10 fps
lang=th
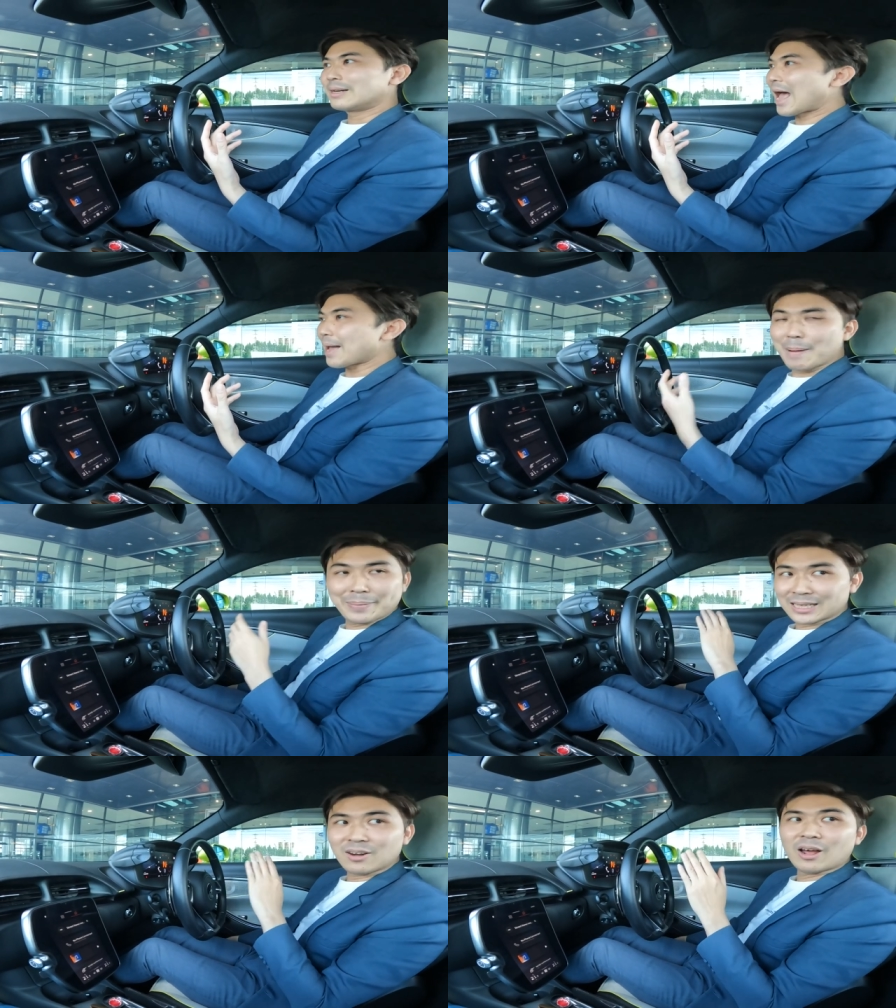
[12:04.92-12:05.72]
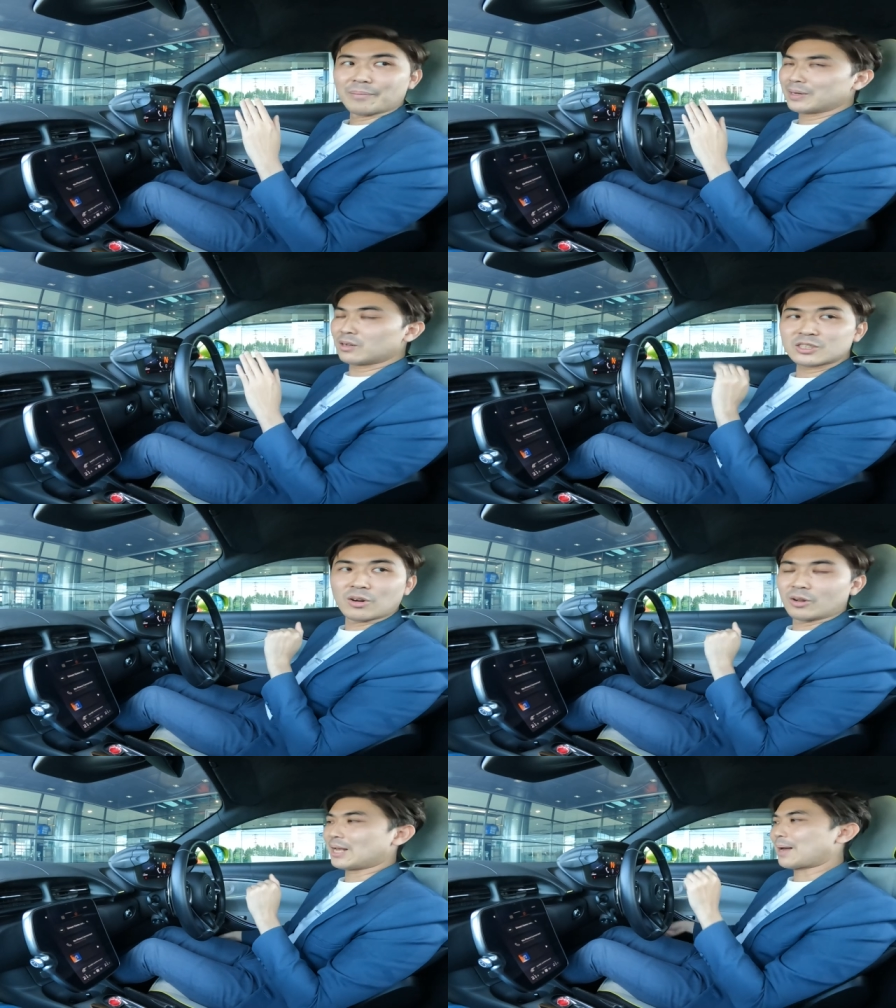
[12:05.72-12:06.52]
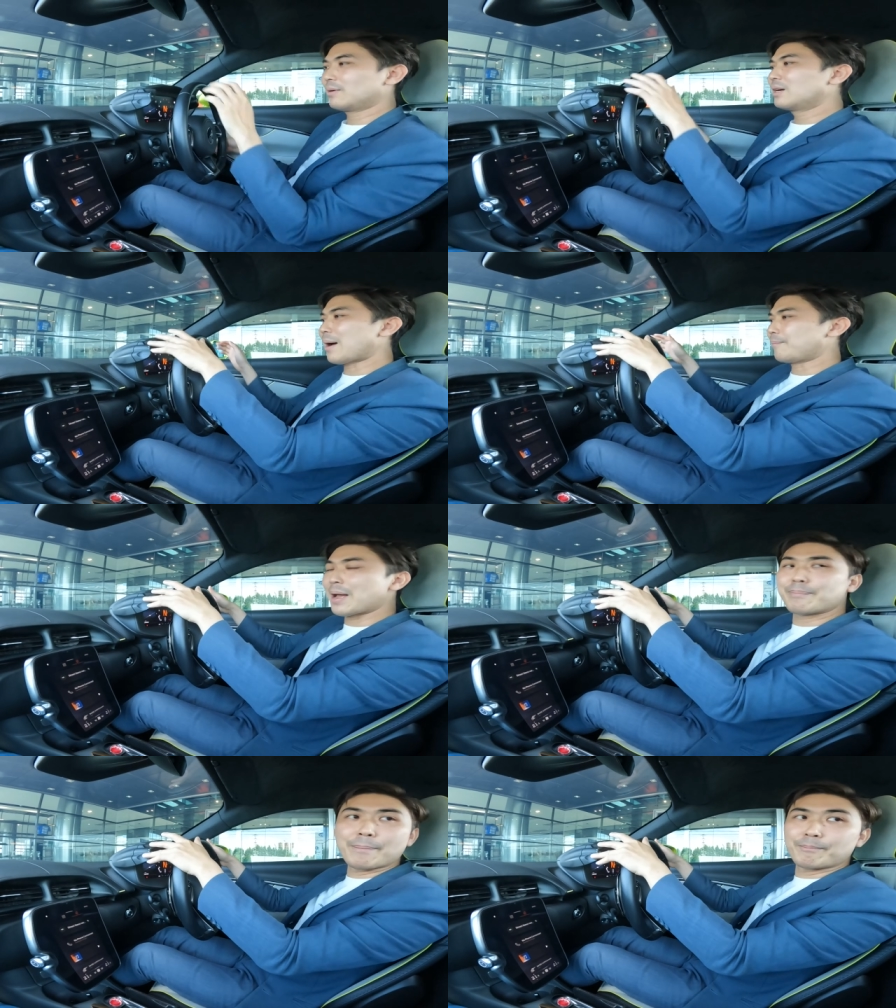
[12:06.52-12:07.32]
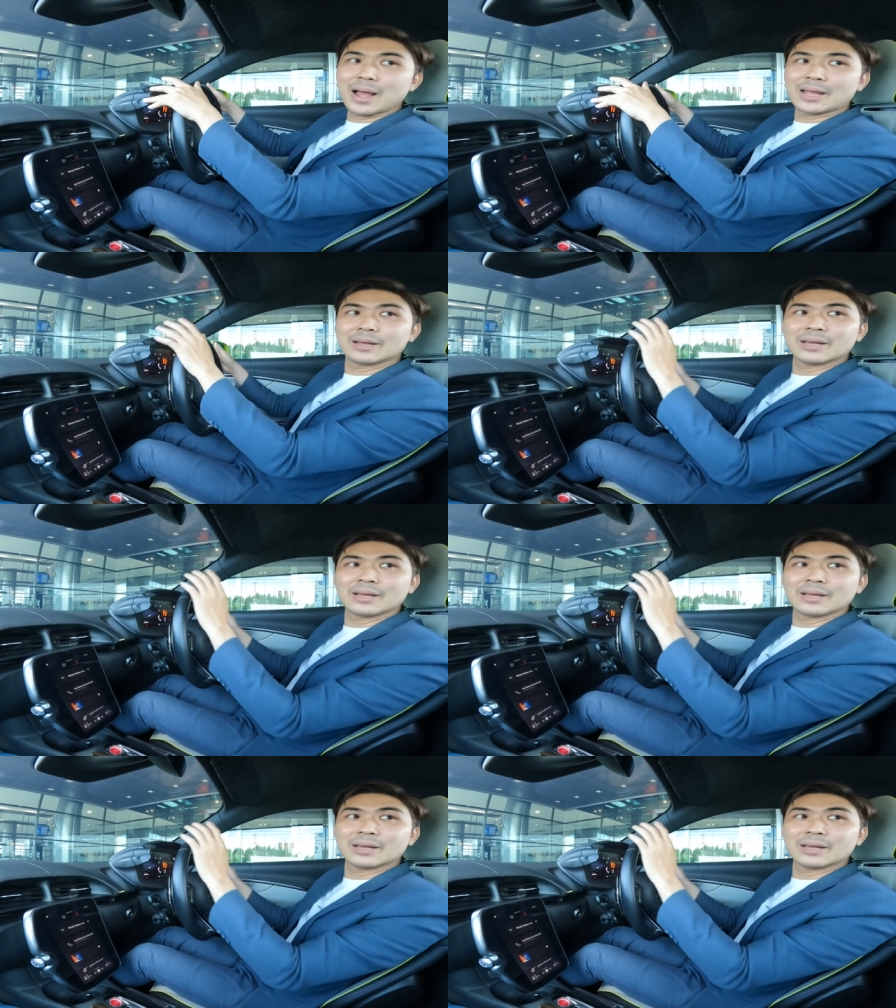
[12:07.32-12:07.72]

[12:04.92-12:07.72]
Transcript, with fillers: ได้ปรับได้ตลอด ไม่ต้องจอดรถเลยครับขับไป ปรับไป